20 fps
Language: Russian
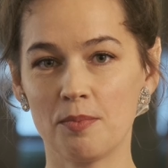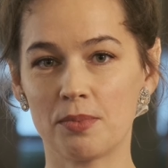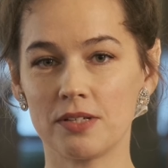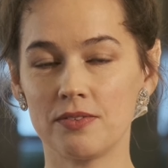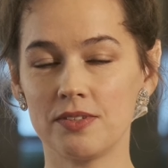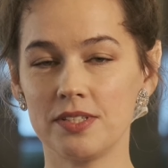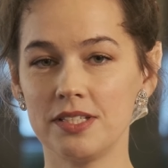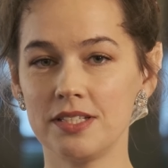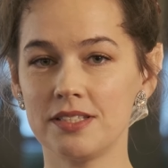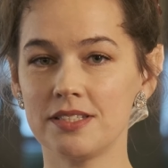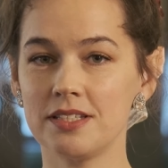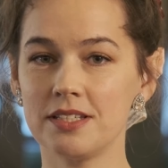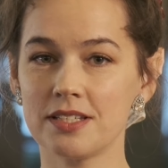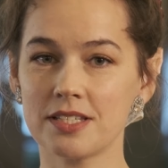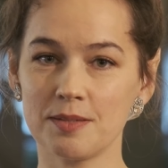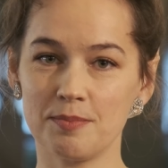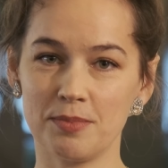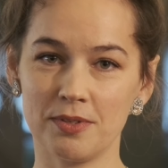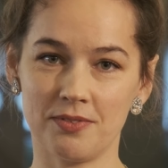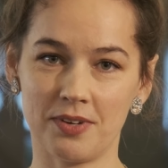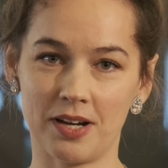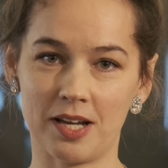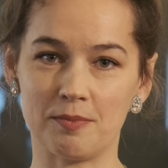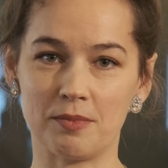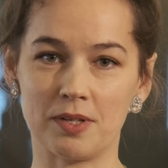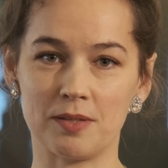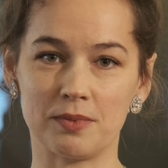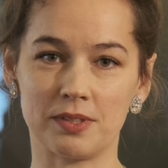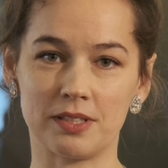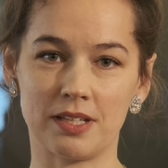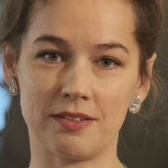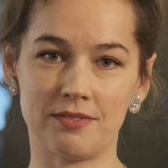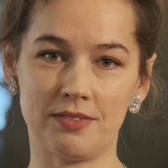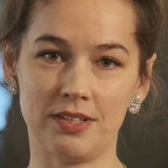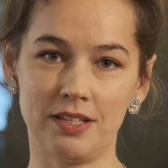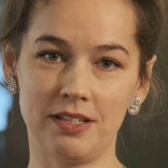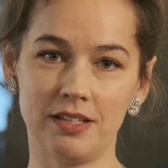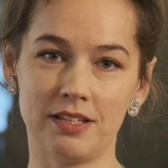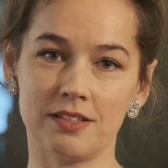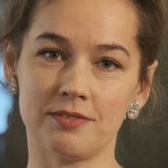Проведите незабываемое
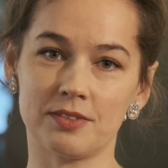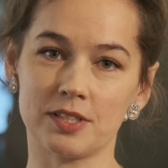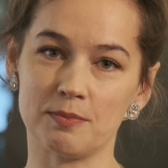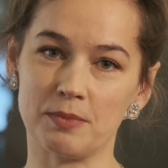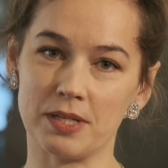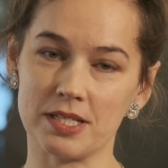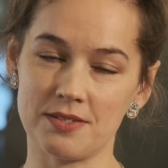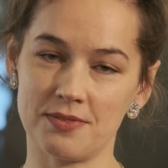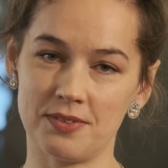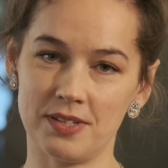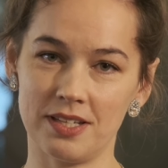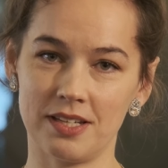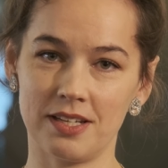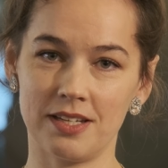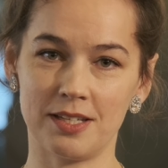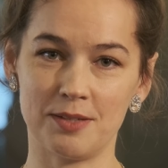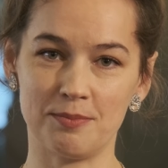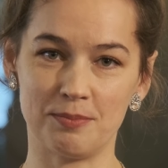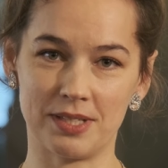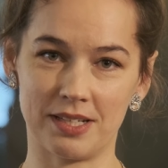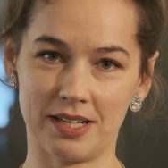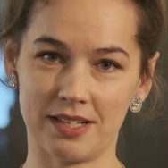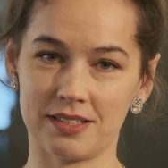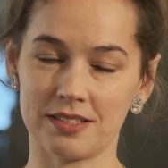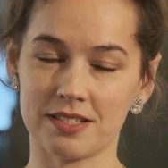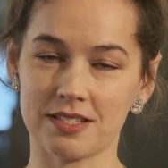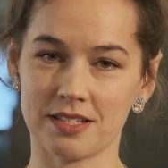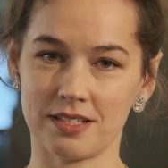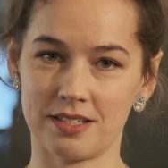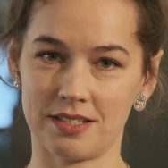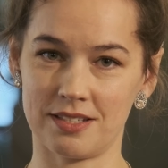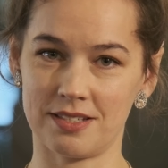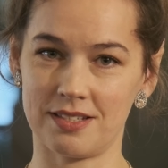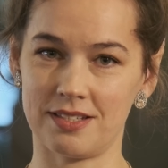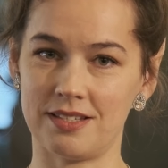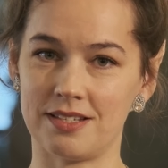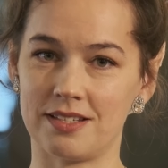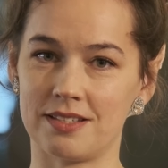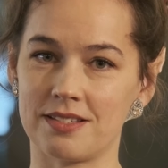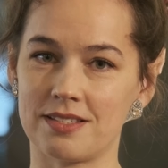мгновение в атмосфере императорской
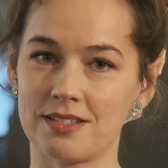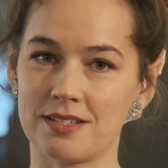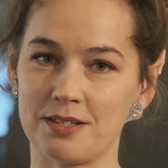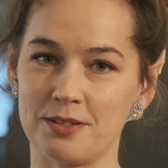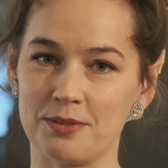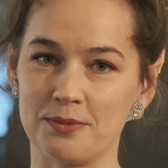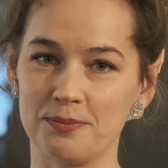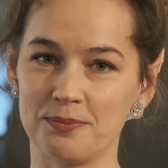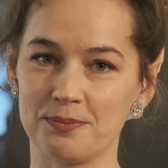резиденции.